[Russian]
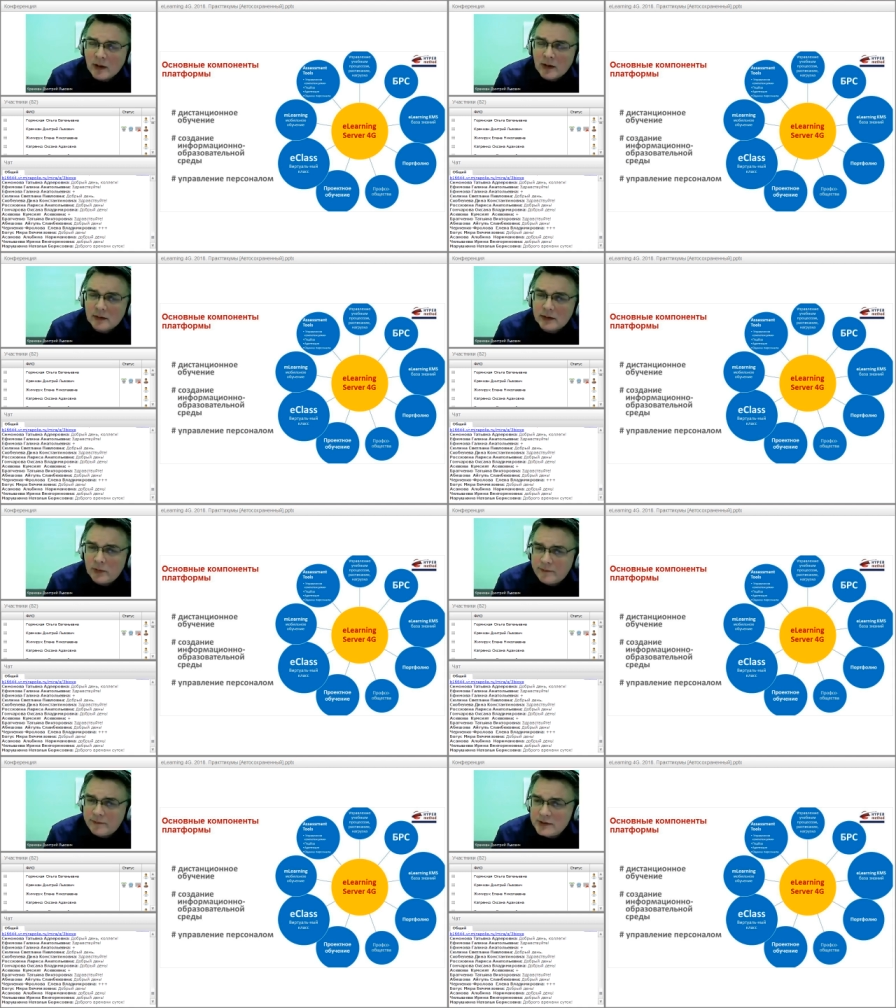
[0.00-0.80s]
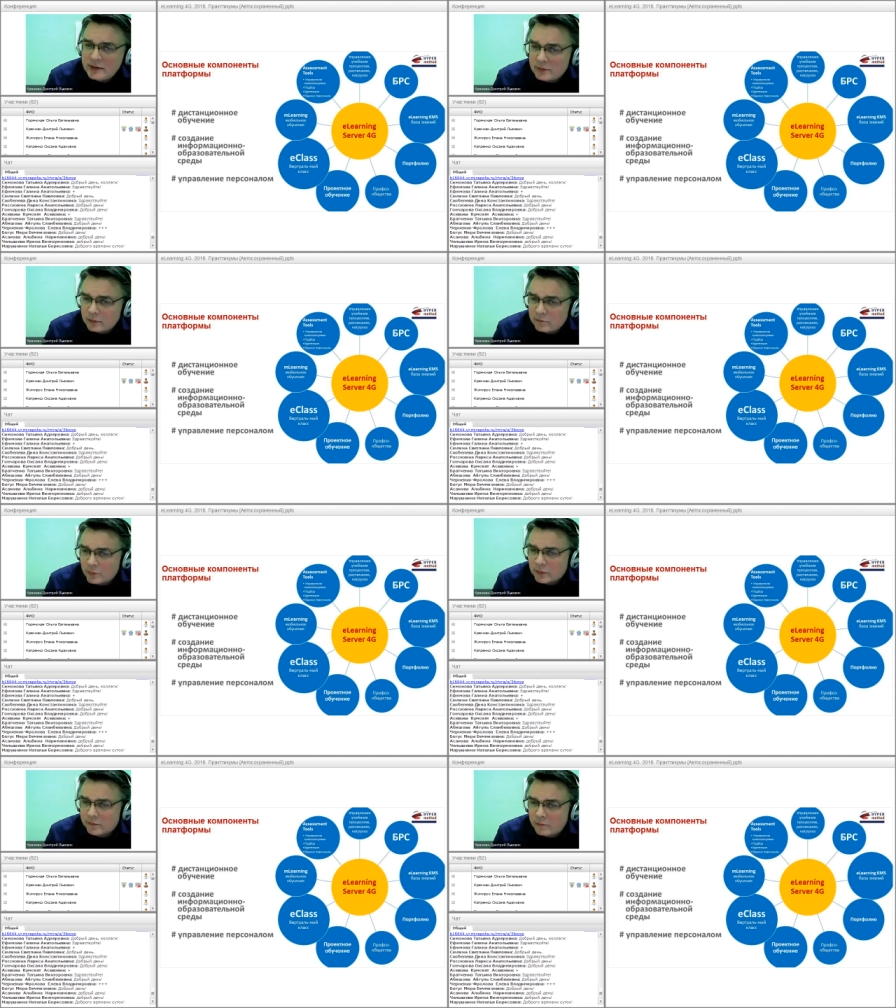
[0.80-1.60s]
там, или ведение электронного
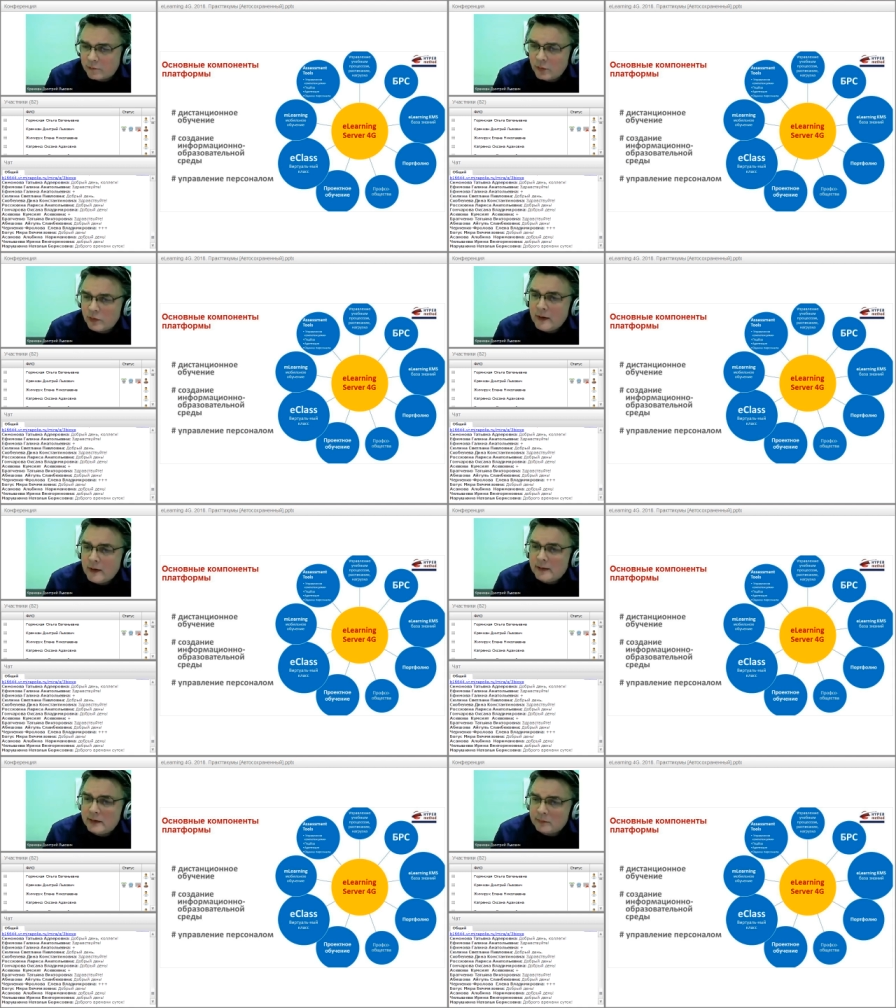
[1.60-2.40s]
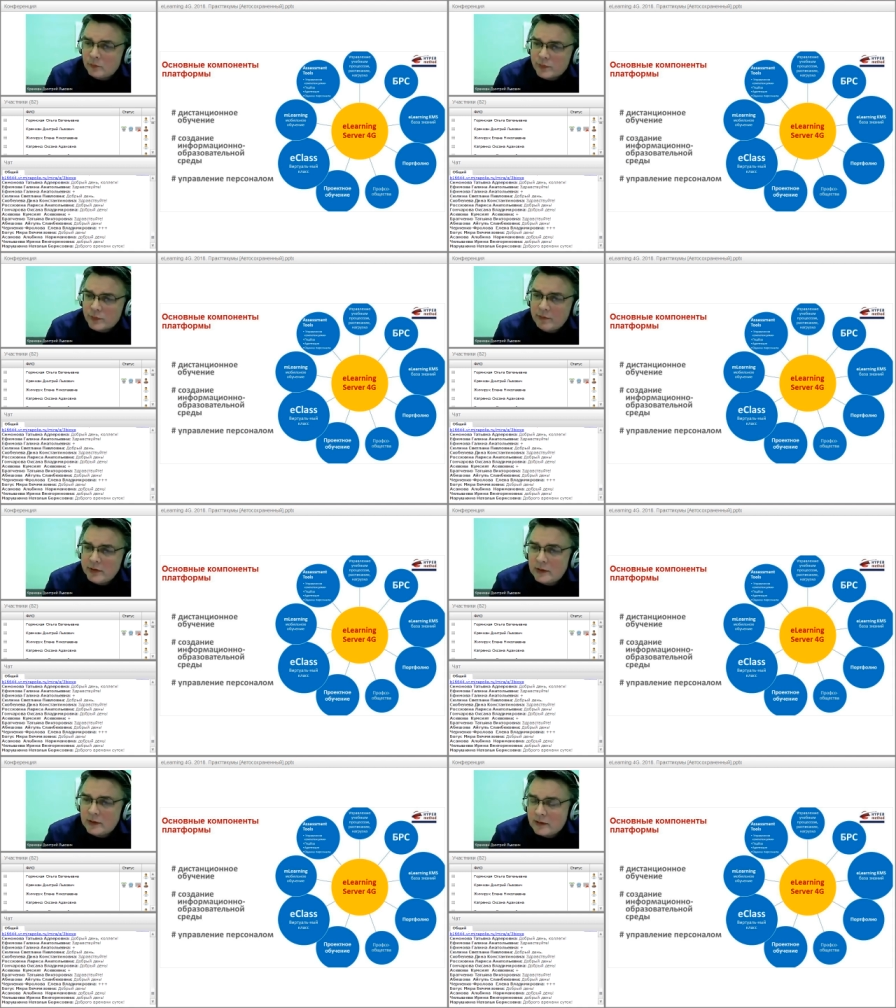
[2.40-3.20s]
портфолио, или там
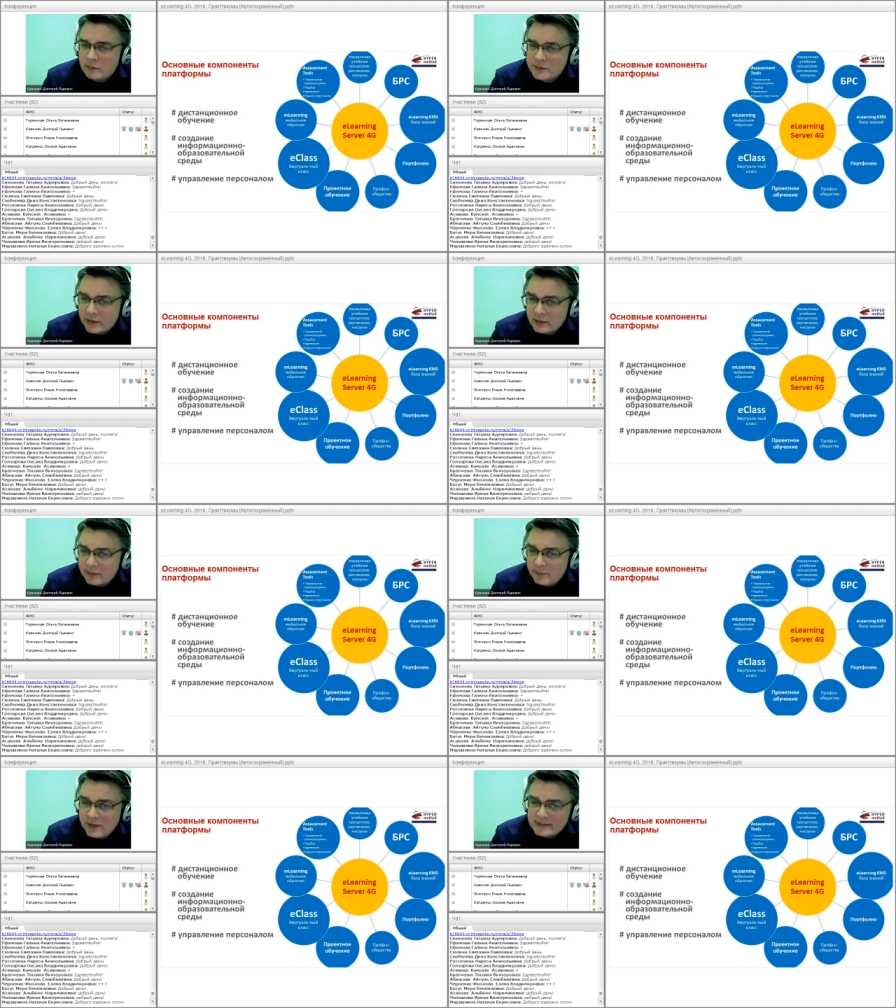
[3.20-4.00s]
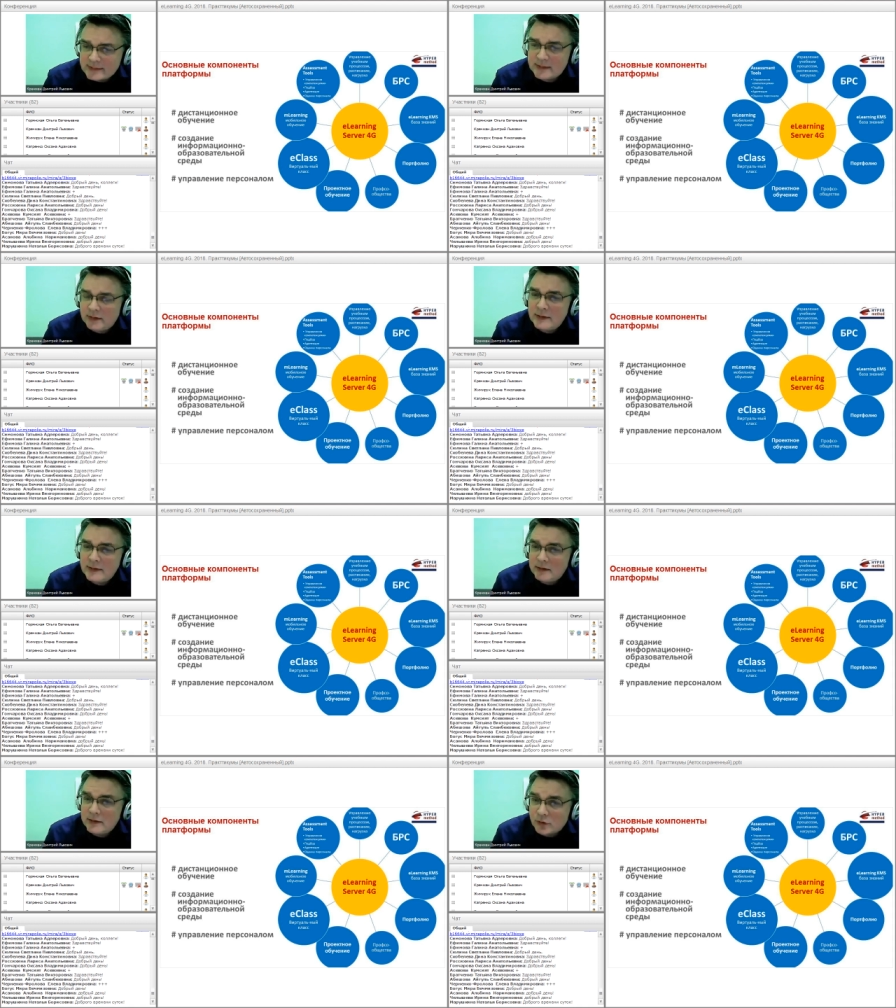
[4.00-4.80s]
управление работой с проектами, есть э, несколько
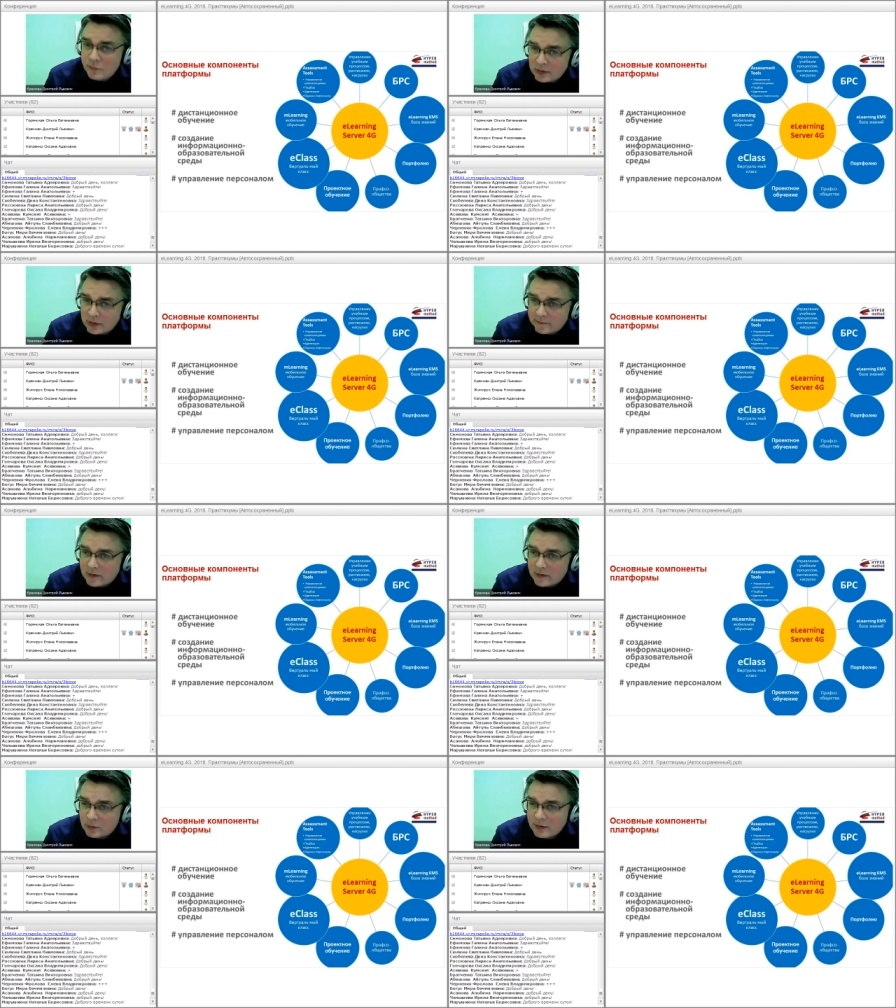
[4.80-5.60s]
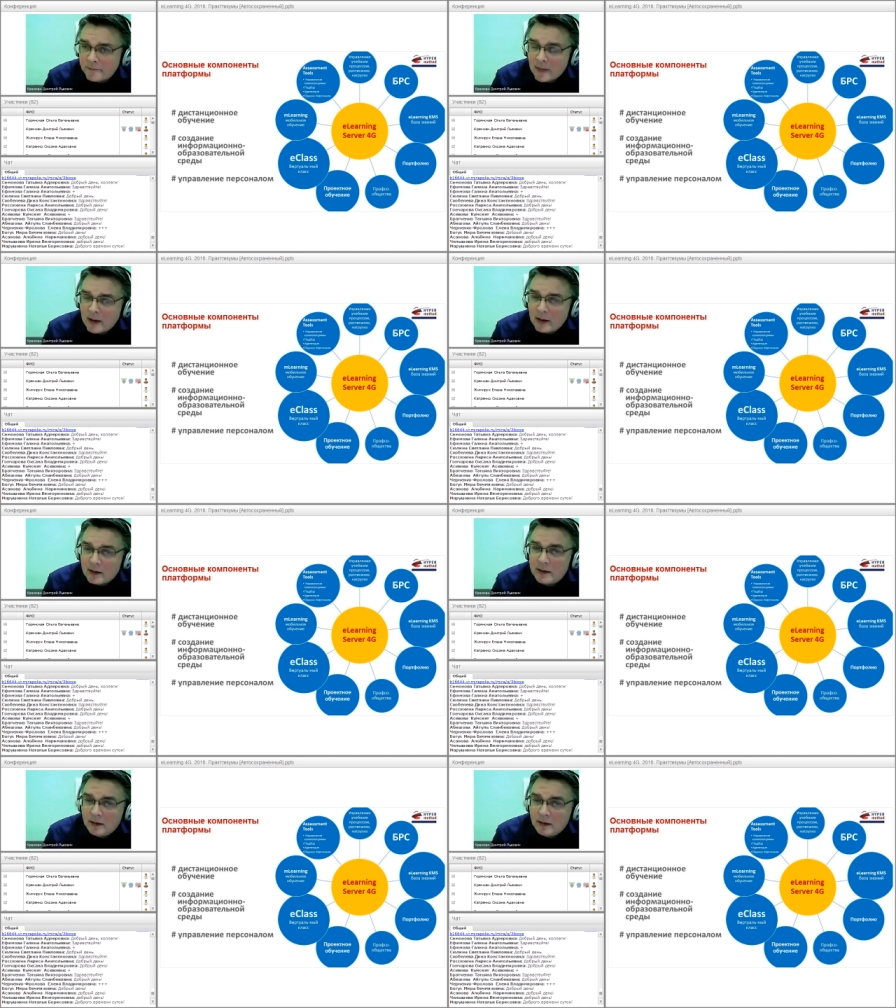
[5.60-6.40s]
инструментов, которые
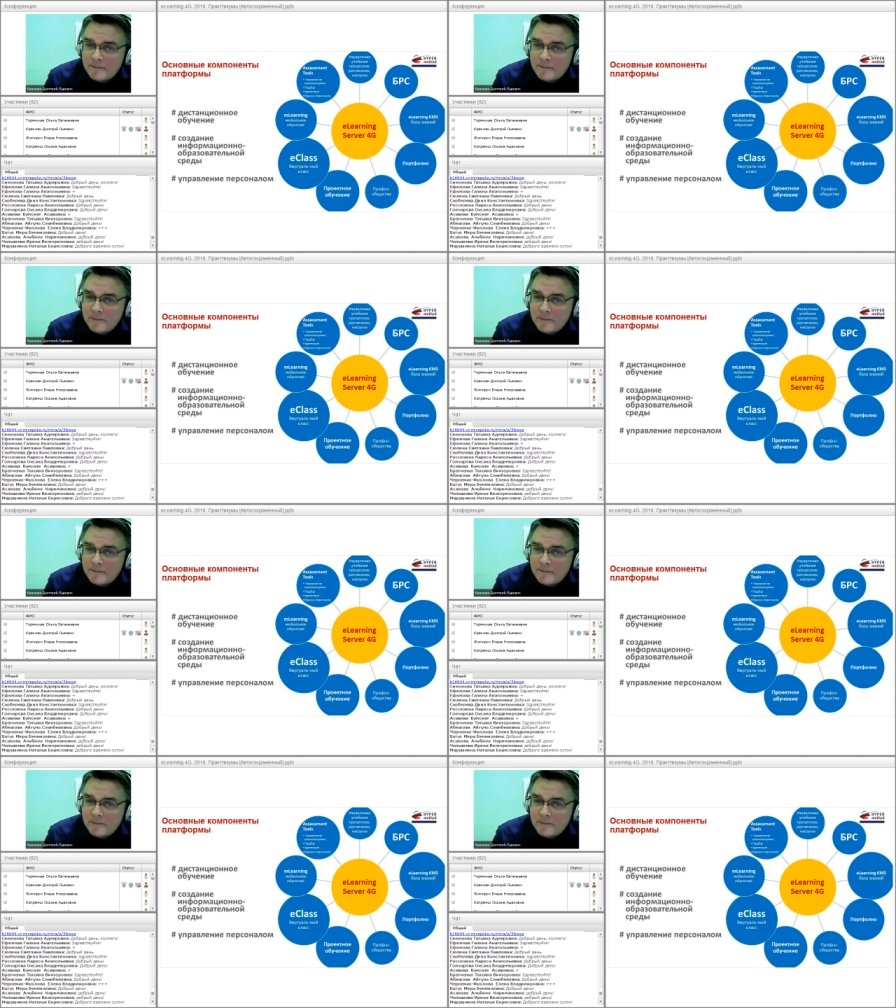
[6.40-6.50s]
э,